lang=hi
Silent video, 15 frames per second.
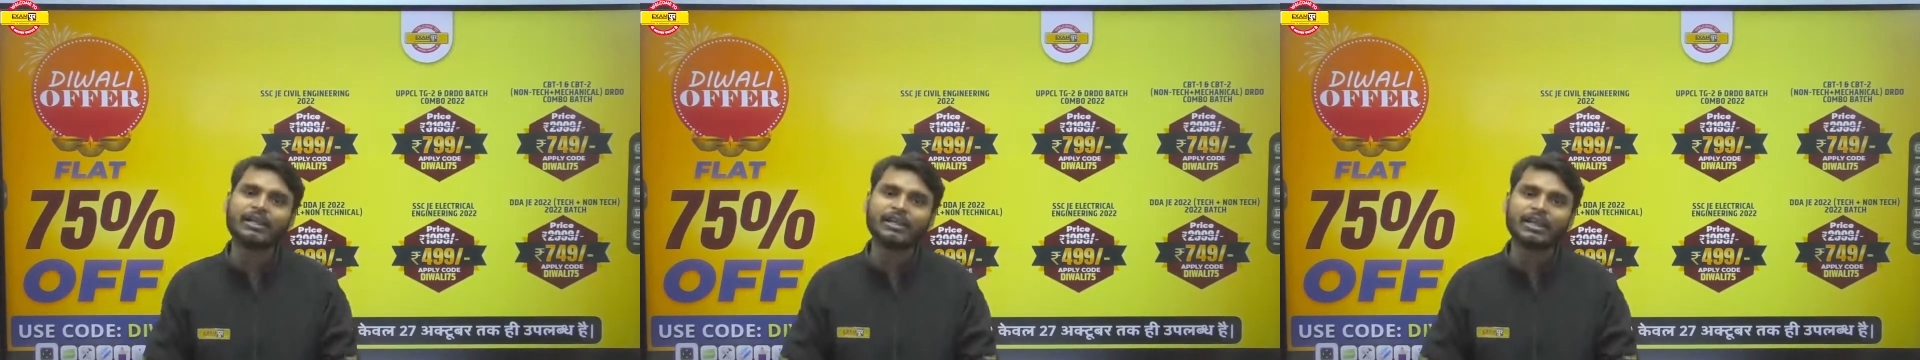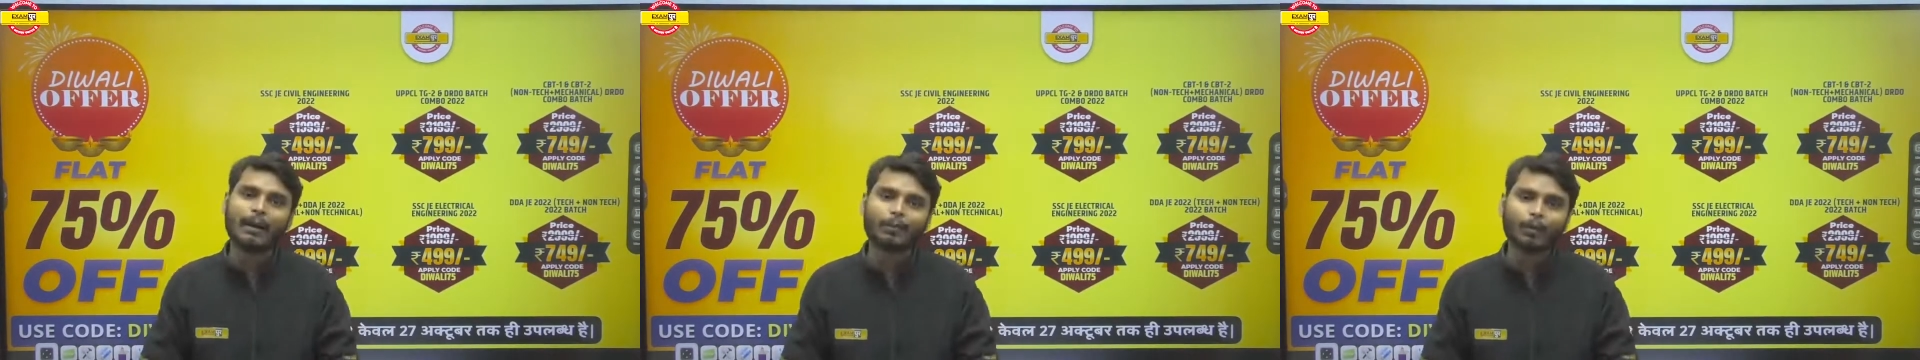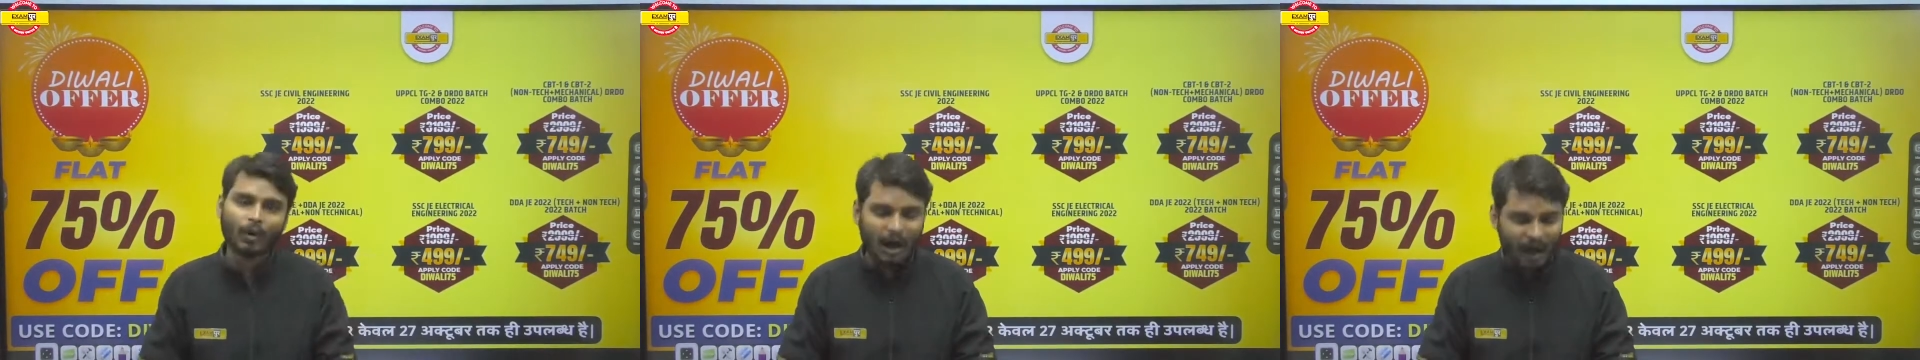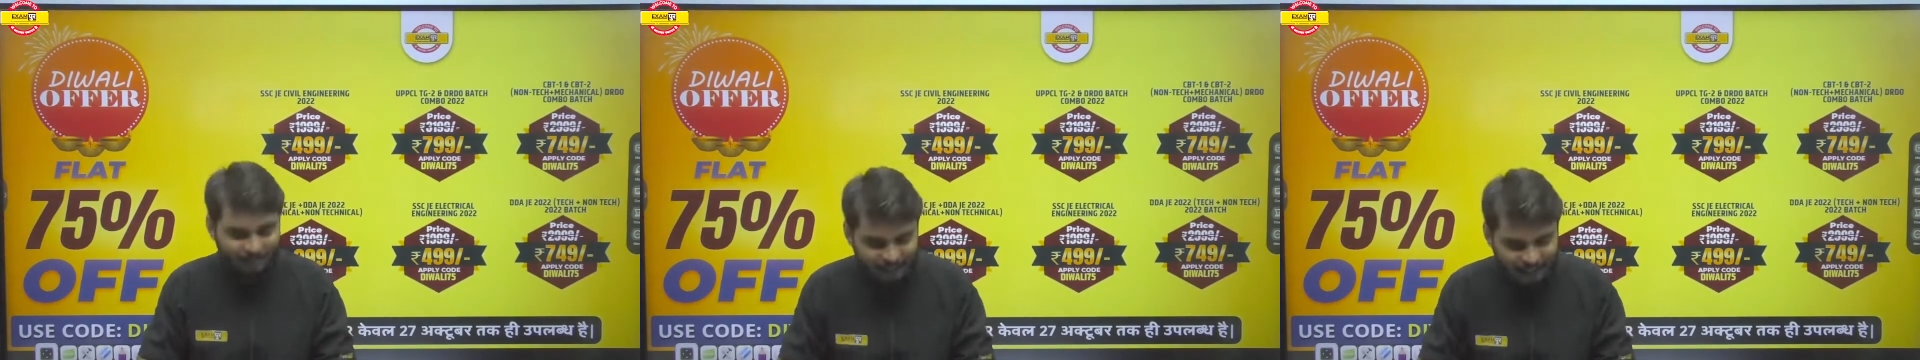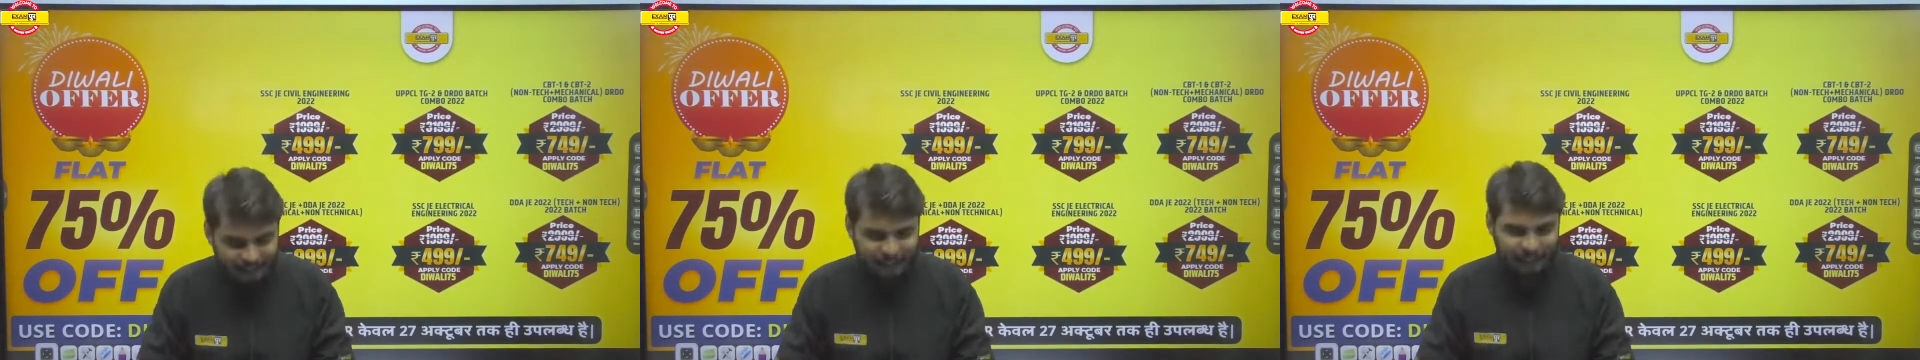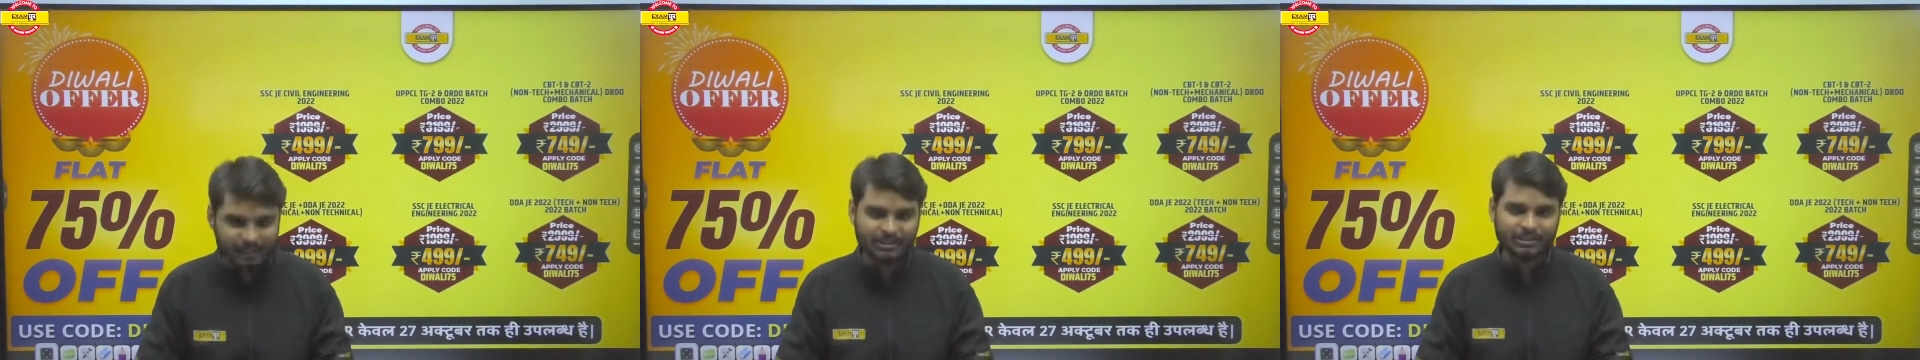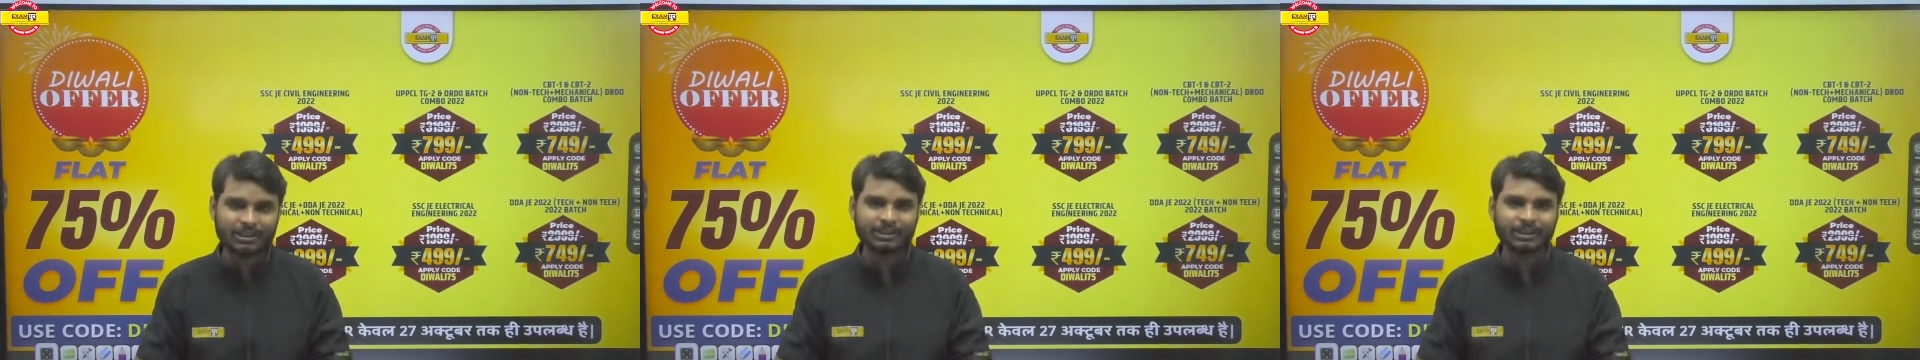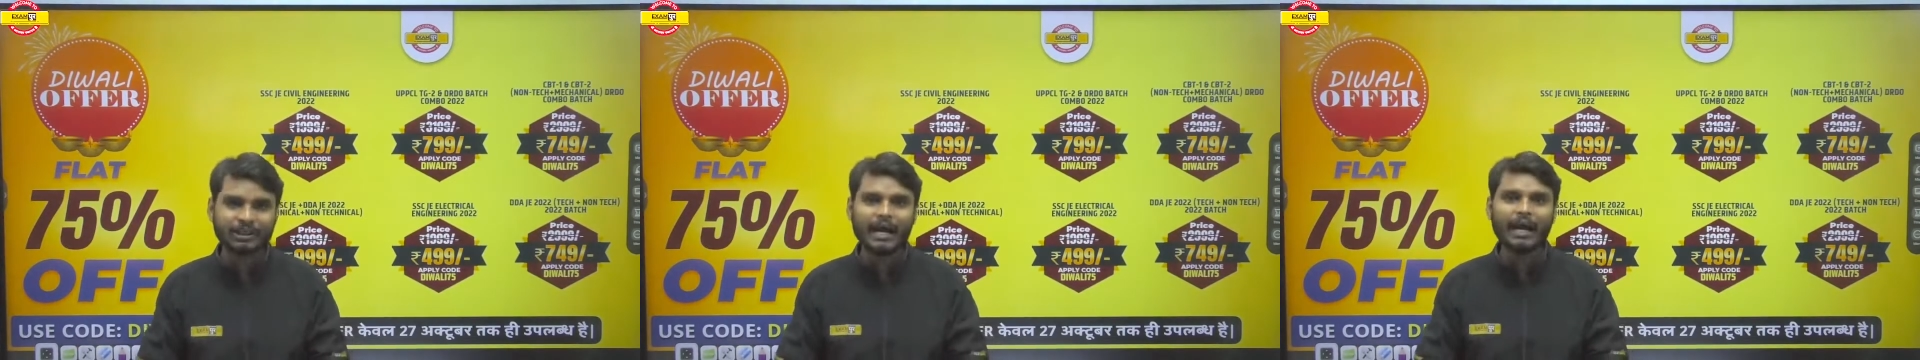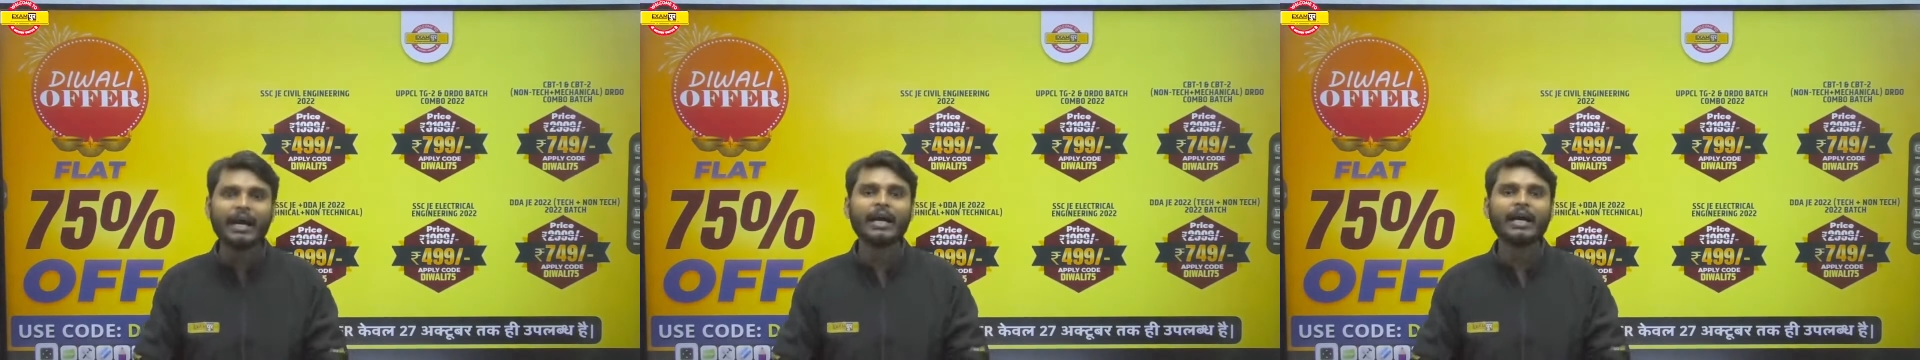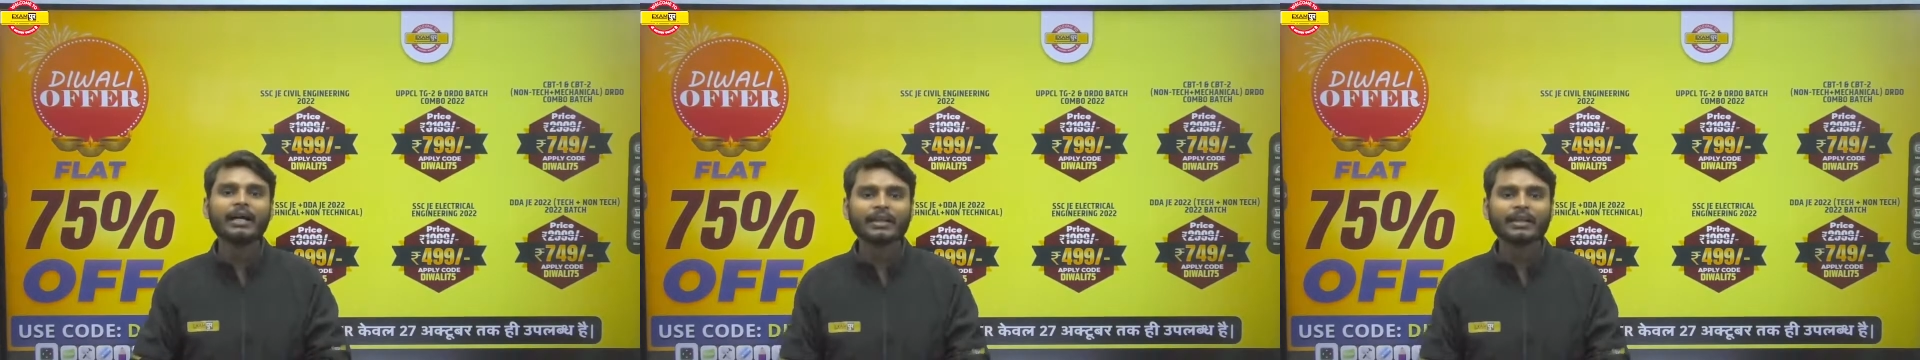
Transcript: जल्दी आप लोग अवेल कर लीजिए ठीक है